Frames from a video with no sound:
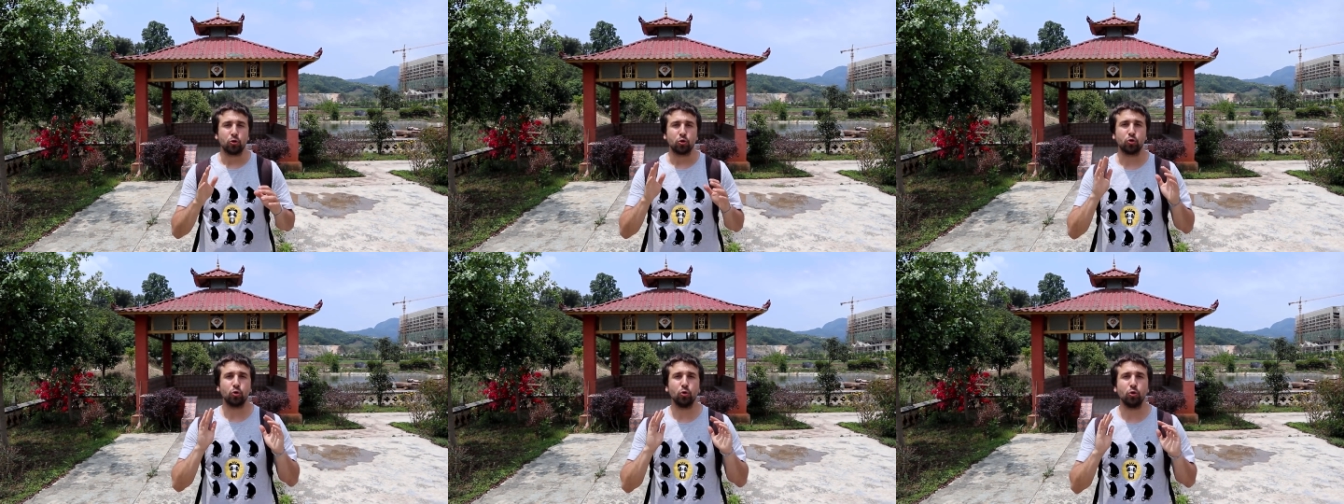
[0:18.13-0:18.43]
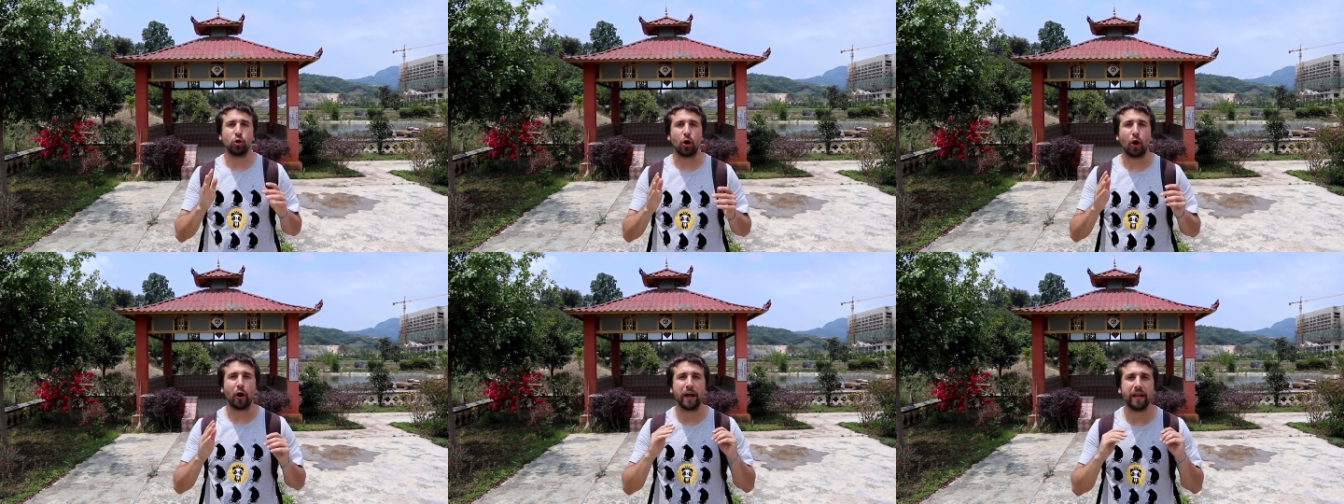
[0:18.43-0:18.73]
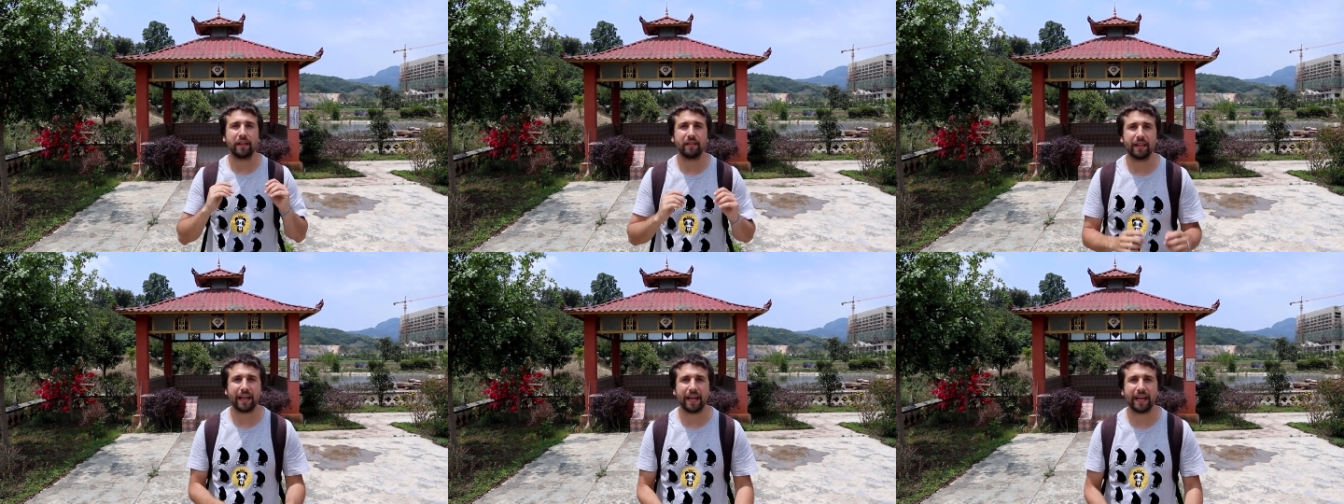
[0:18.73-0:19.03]

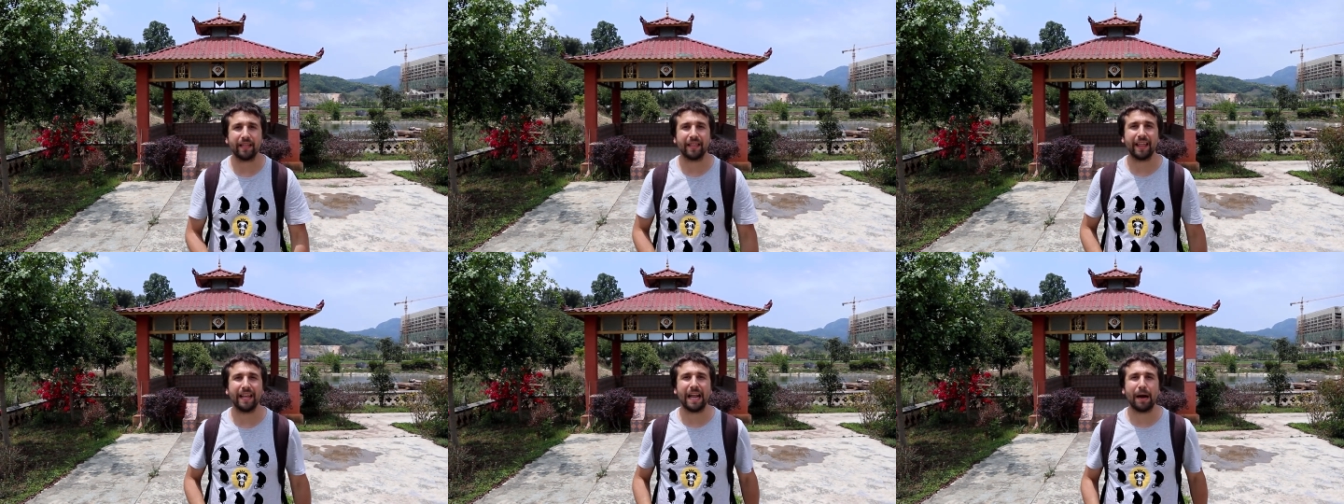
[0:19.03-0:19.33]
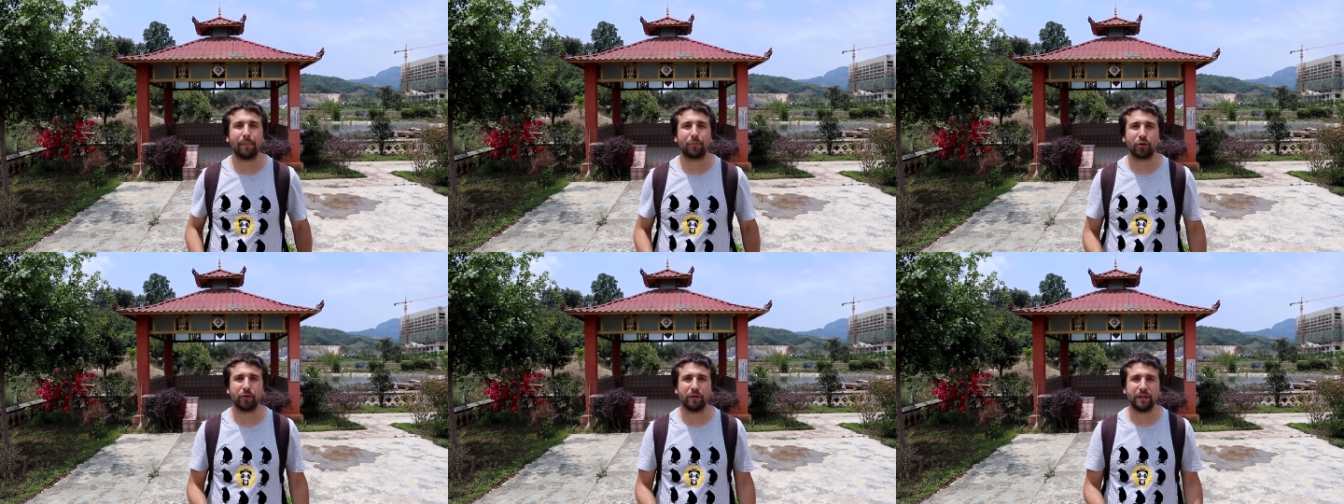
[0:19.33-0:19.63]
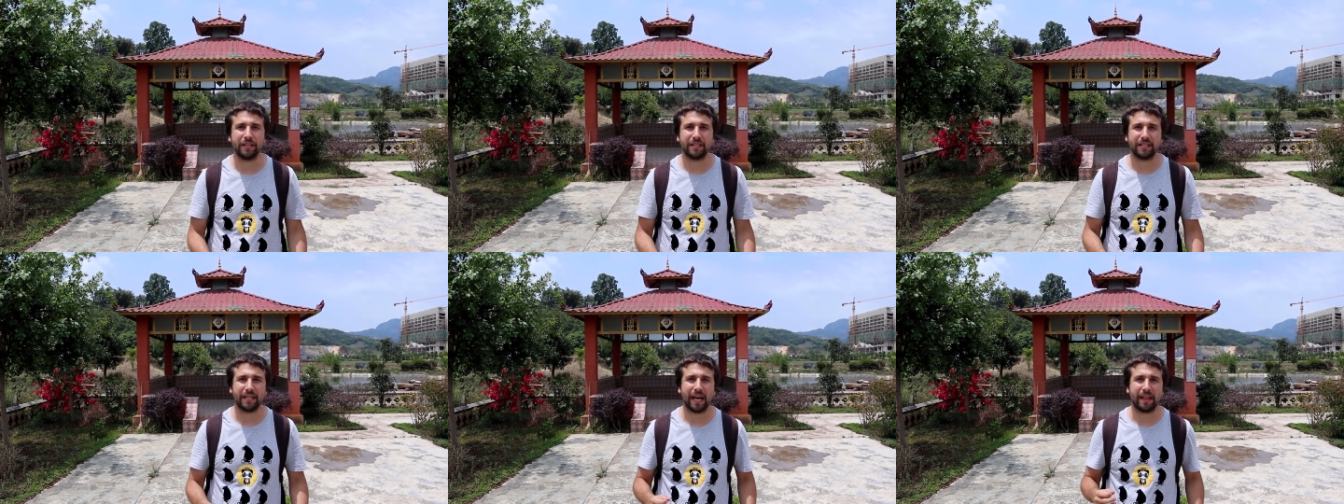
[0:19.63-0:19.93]
suroeste de la
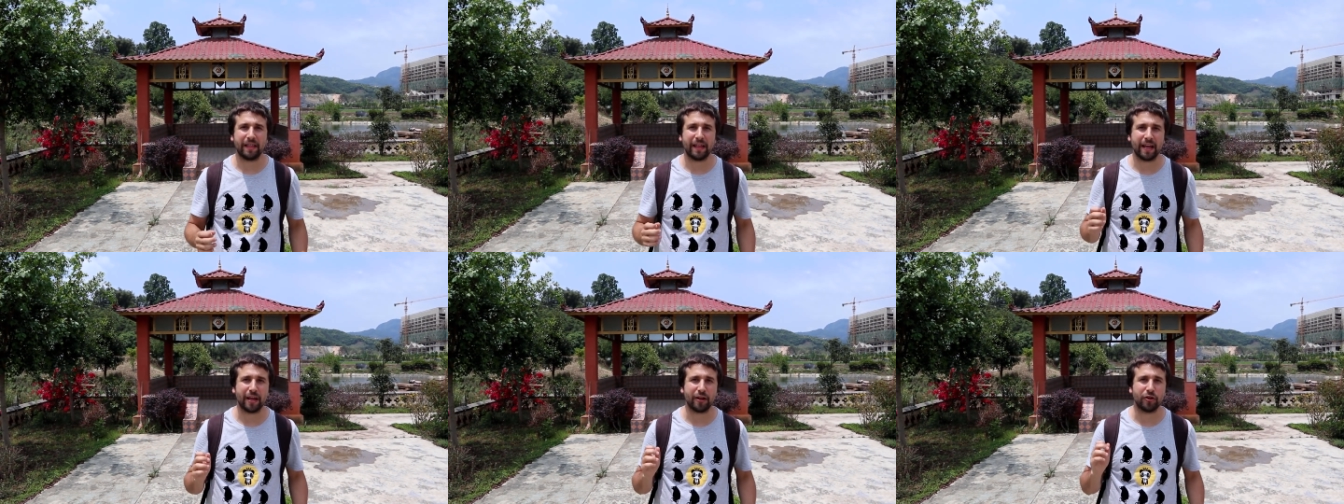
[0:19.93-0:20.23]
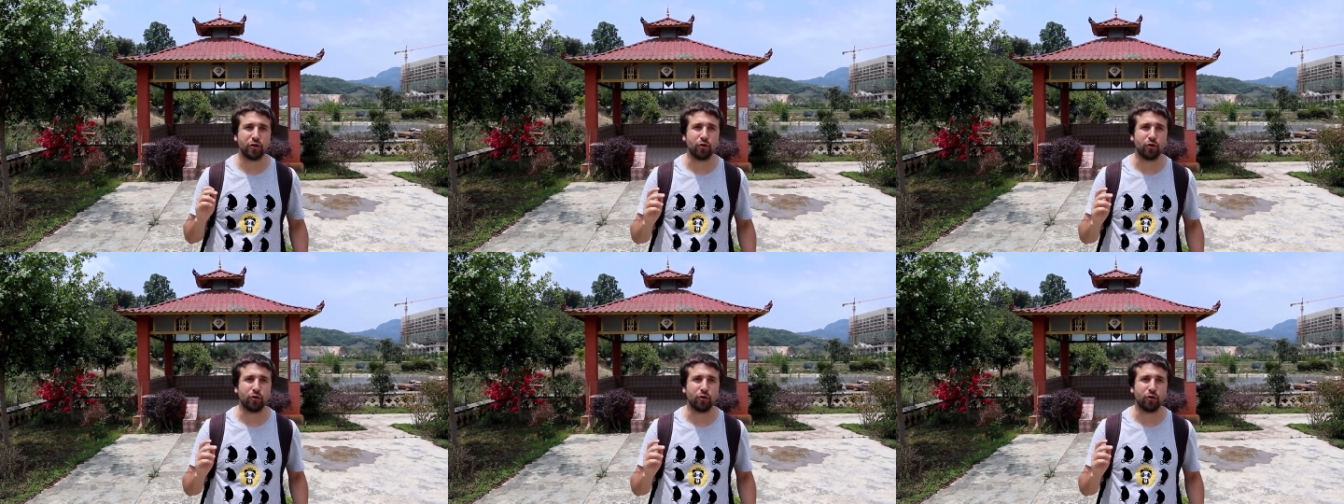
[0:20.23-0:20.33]
provincia de